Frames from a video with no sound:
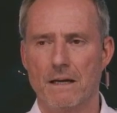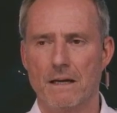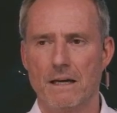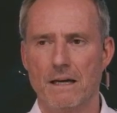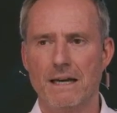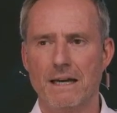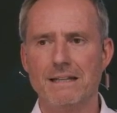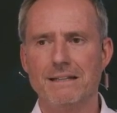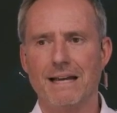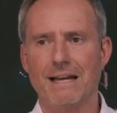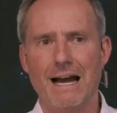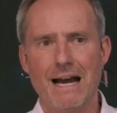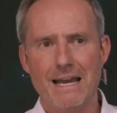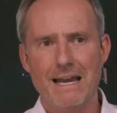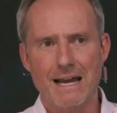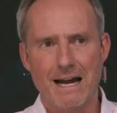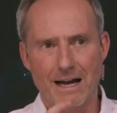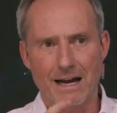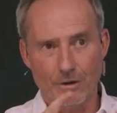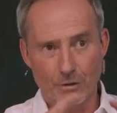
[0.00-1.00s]
in drei
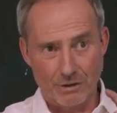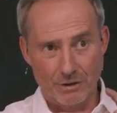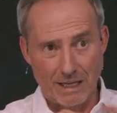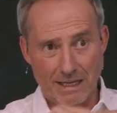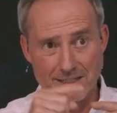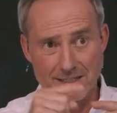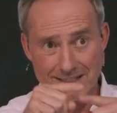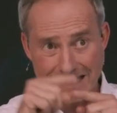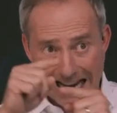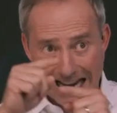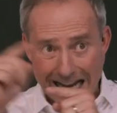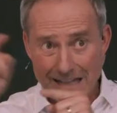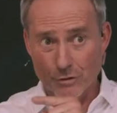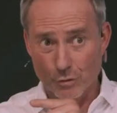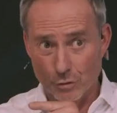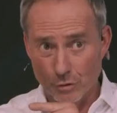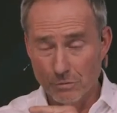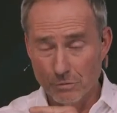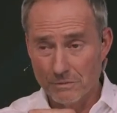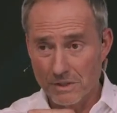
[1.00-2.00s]
Jahren, und das
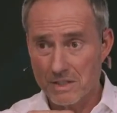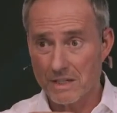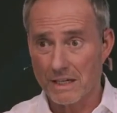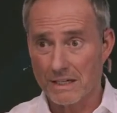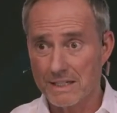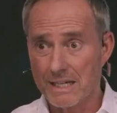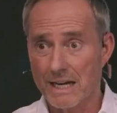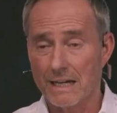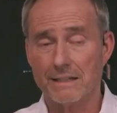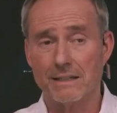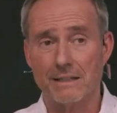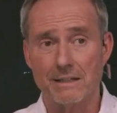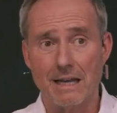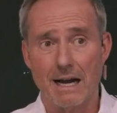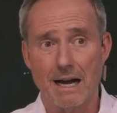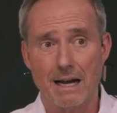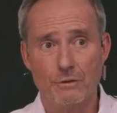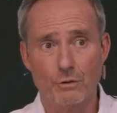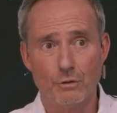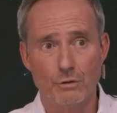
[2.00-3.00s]
Datum, das exakte
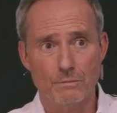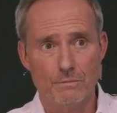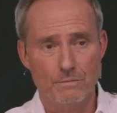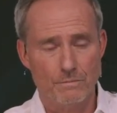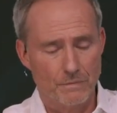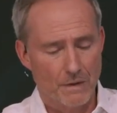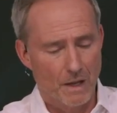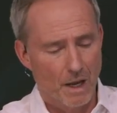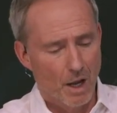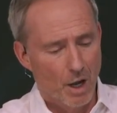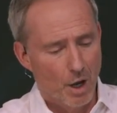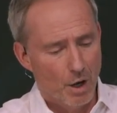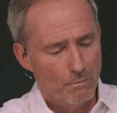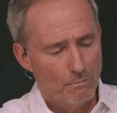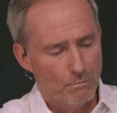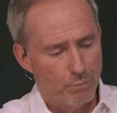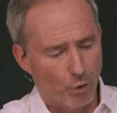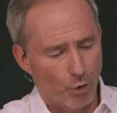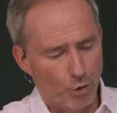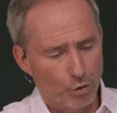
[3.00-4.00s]
Datum,
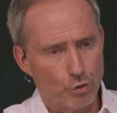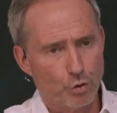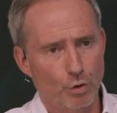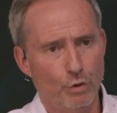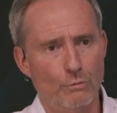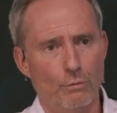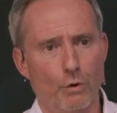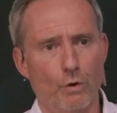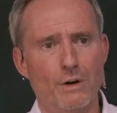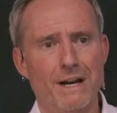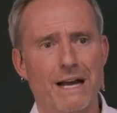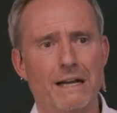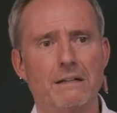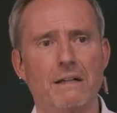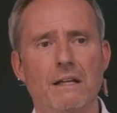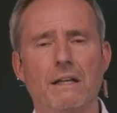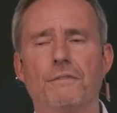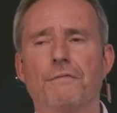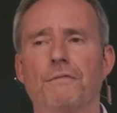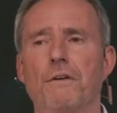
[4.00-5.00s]
brutto
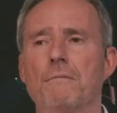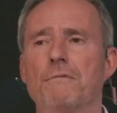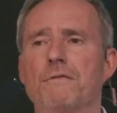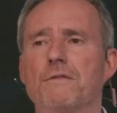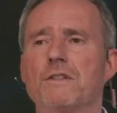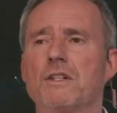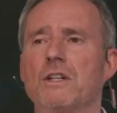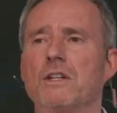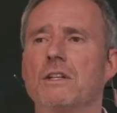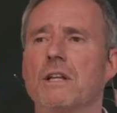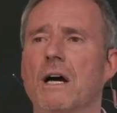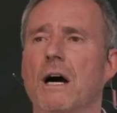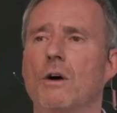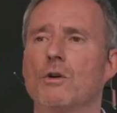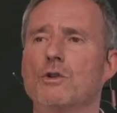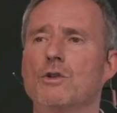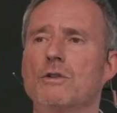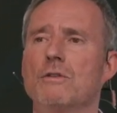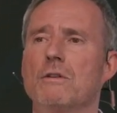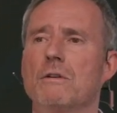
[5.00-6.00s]
monatlich
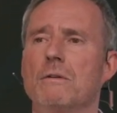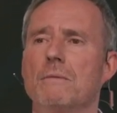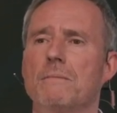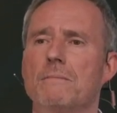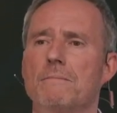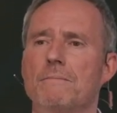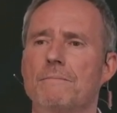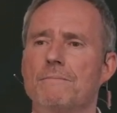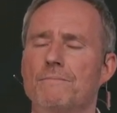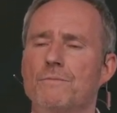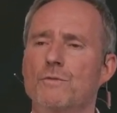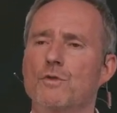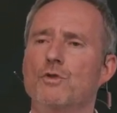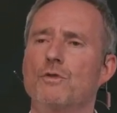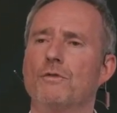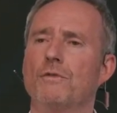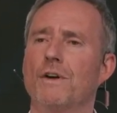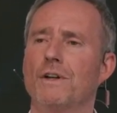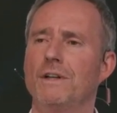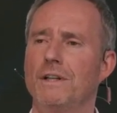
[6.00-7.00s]
50.000
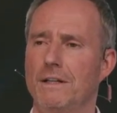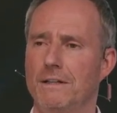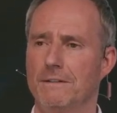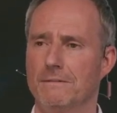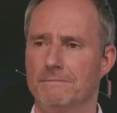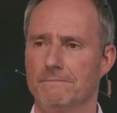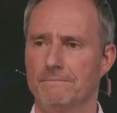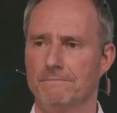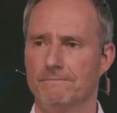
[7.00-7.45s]
zu verdienen.